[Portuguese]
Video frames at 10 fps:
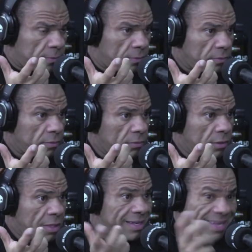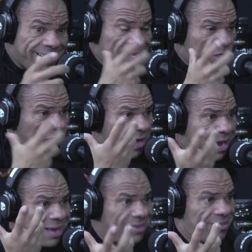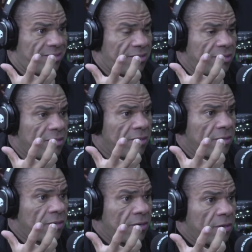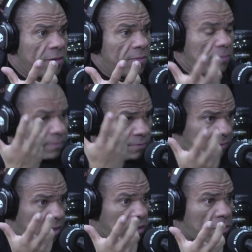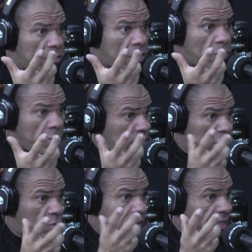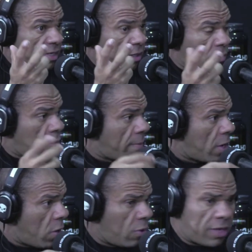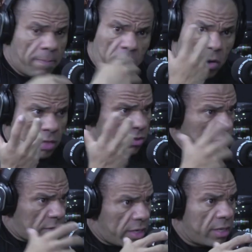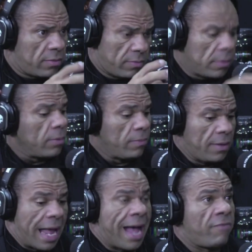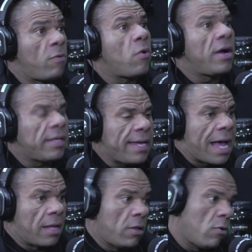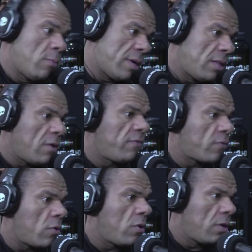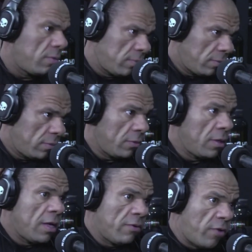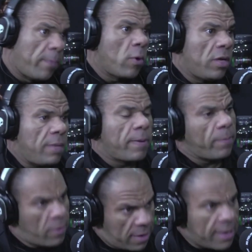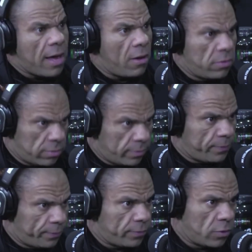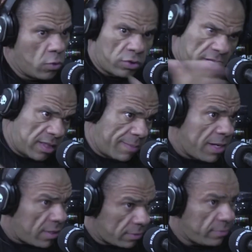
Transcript: linhas diferentes. Linhas né? diferentes. Entendeu? Então, Entendi. isso não quer dizer que um é melhor, outro é pior, não sei o quê. Ah, vamos ranquear. Não, o Brandão ficou. Foi pro Olímpia. Pô, legal. O outro tá trabalhando.